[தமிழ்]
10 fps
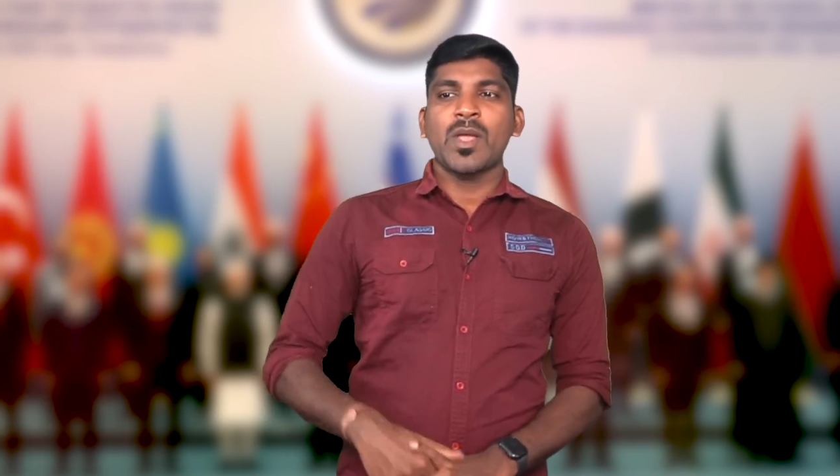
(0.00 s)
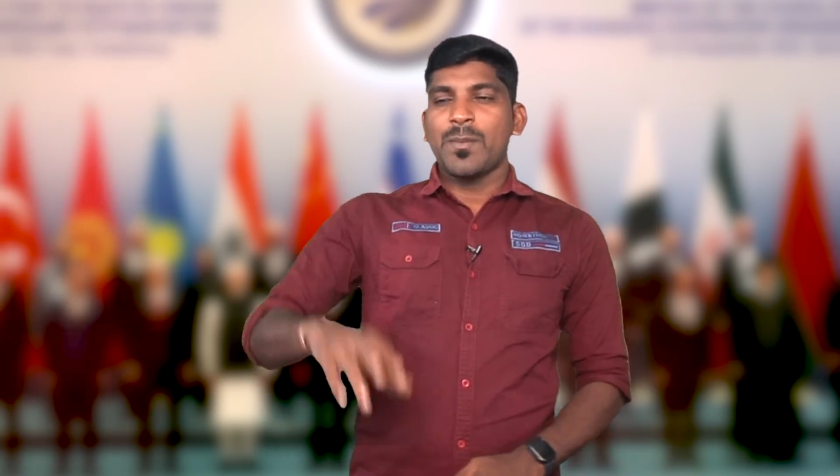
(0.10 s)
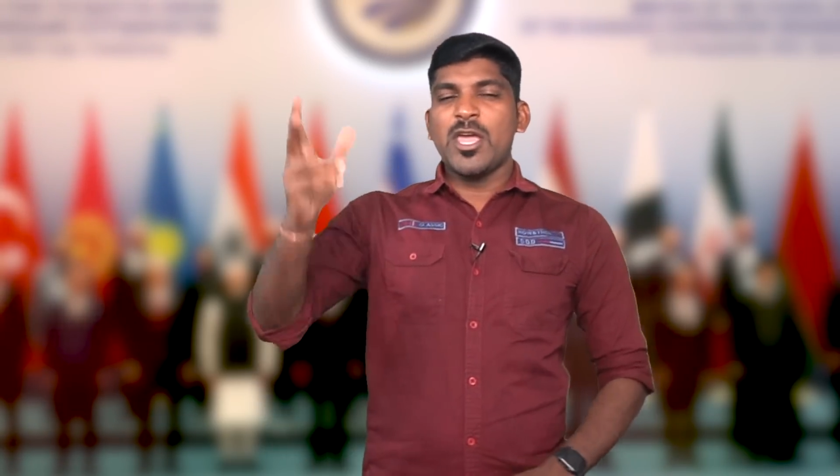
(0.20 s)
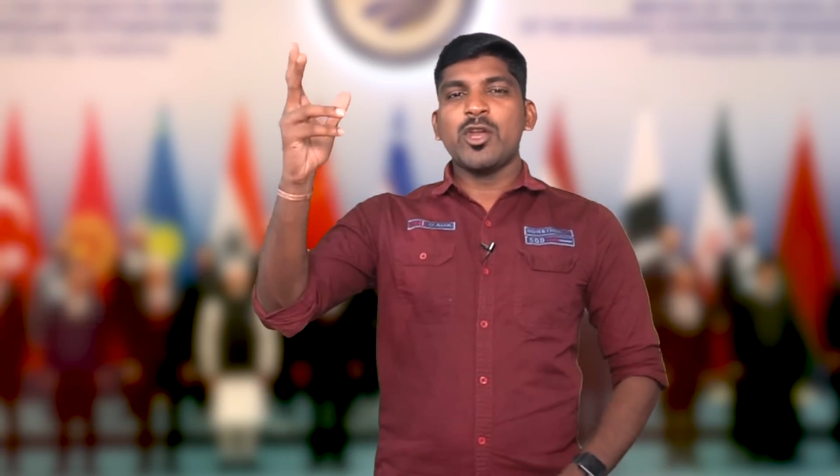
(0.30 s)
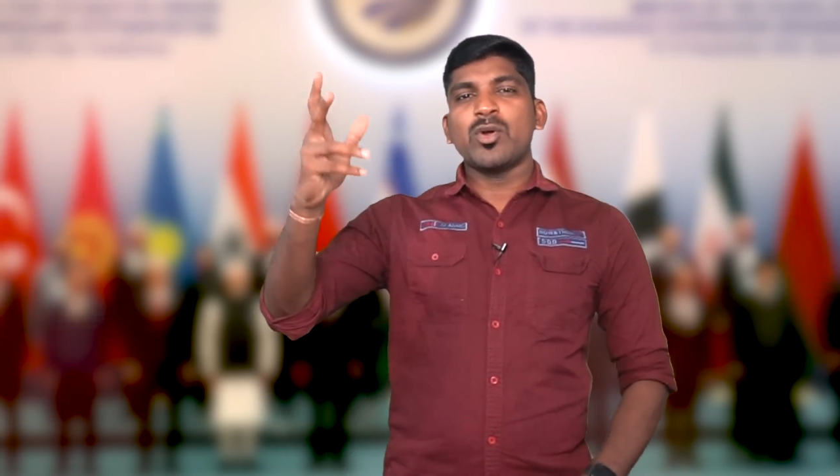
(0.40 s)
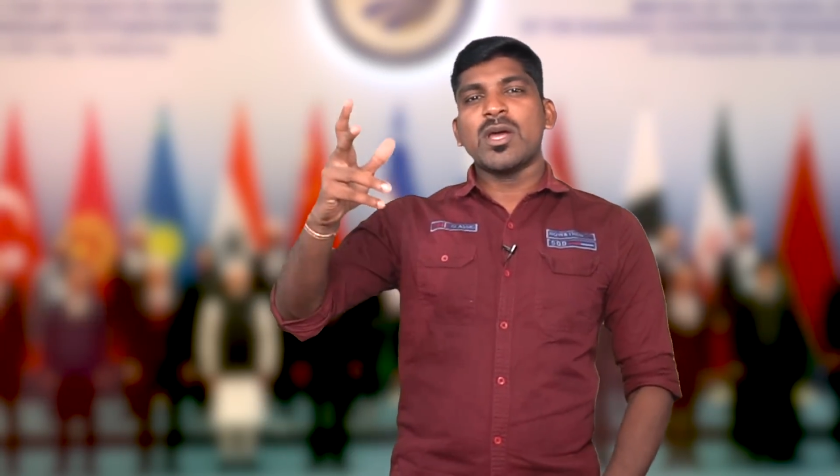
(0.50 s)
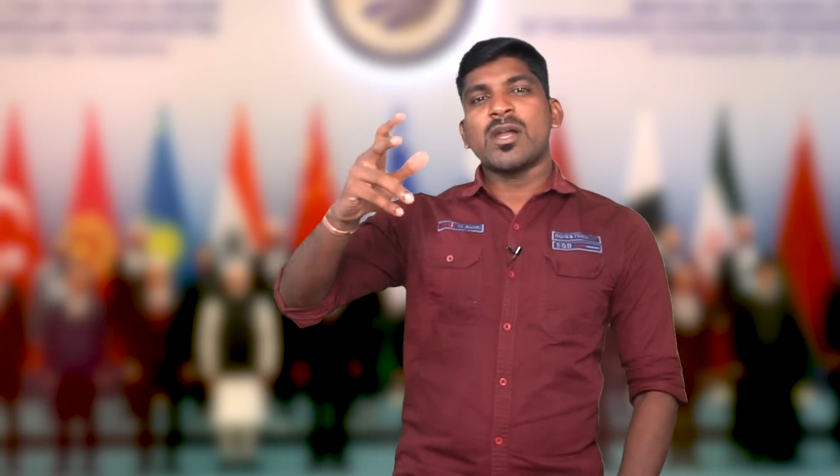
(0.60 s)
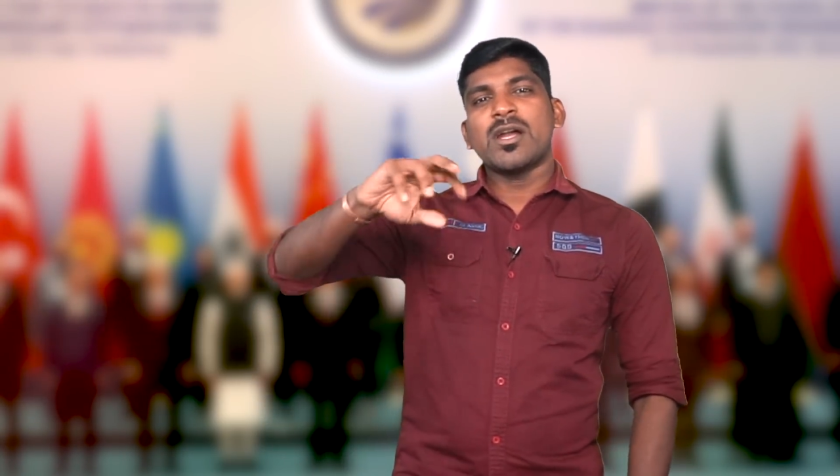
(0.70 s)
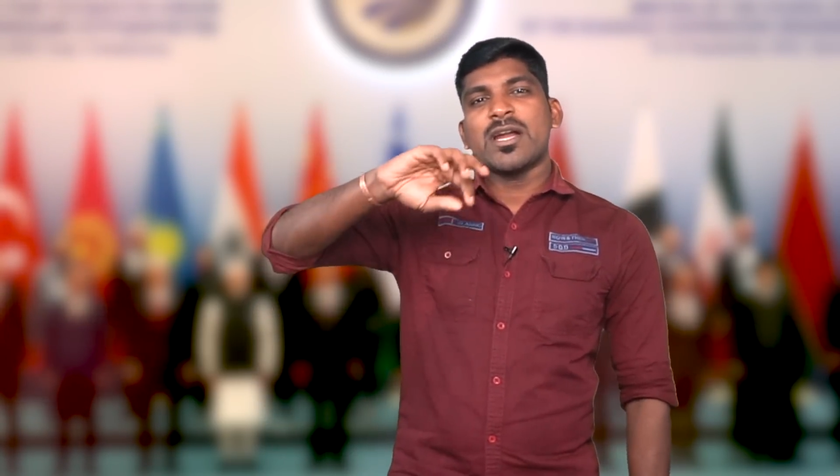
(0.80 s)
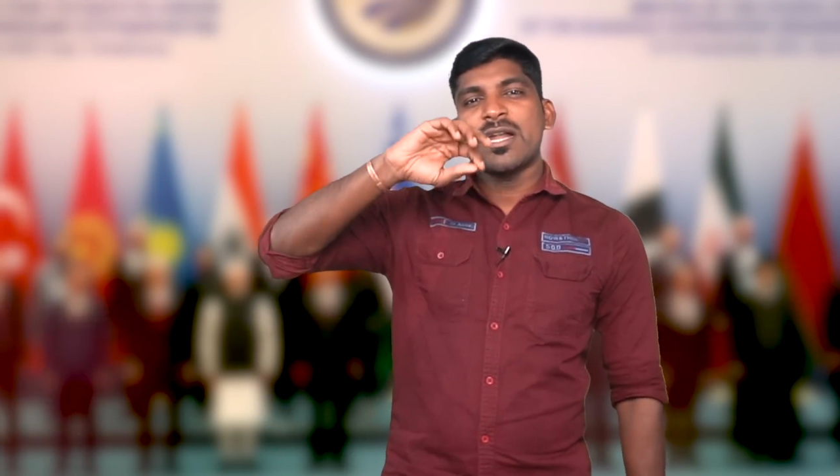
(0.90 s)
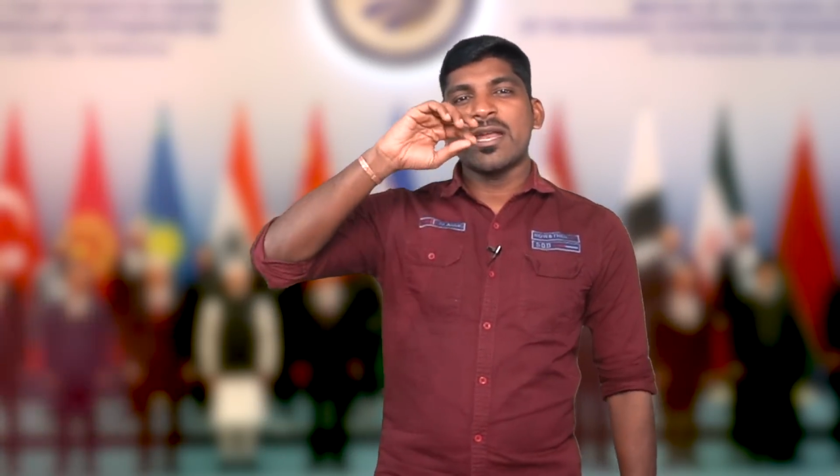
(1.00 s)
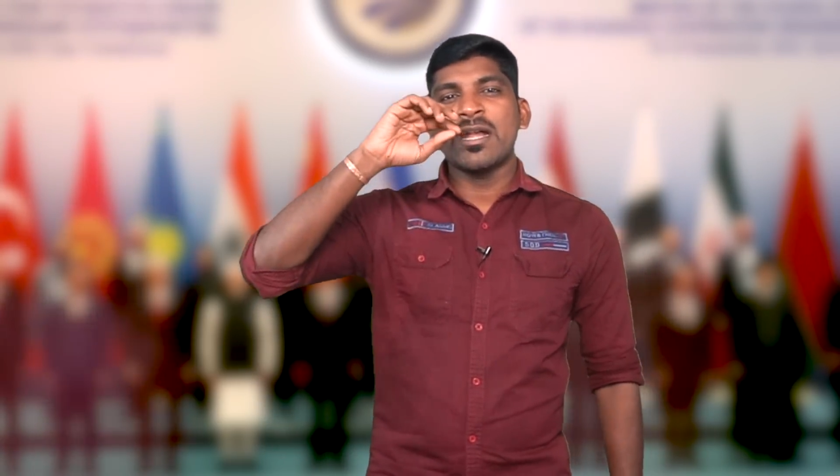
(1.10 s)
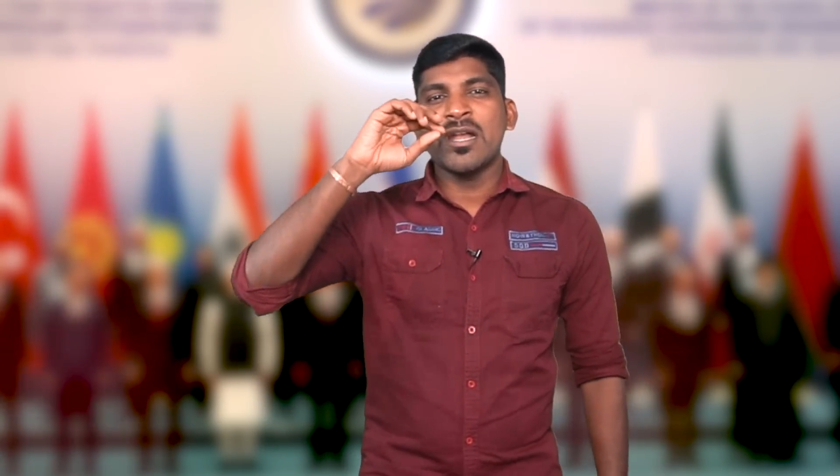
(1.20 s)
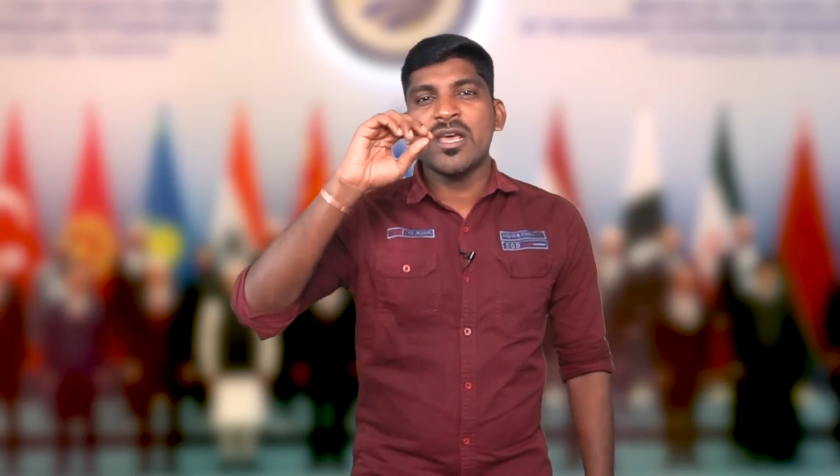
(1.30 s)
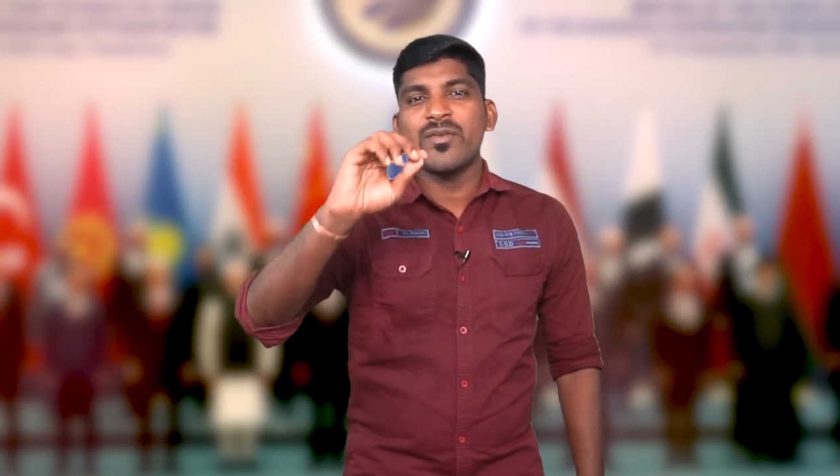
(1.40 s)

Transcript: மேற்குலக நாடுகள் என்ன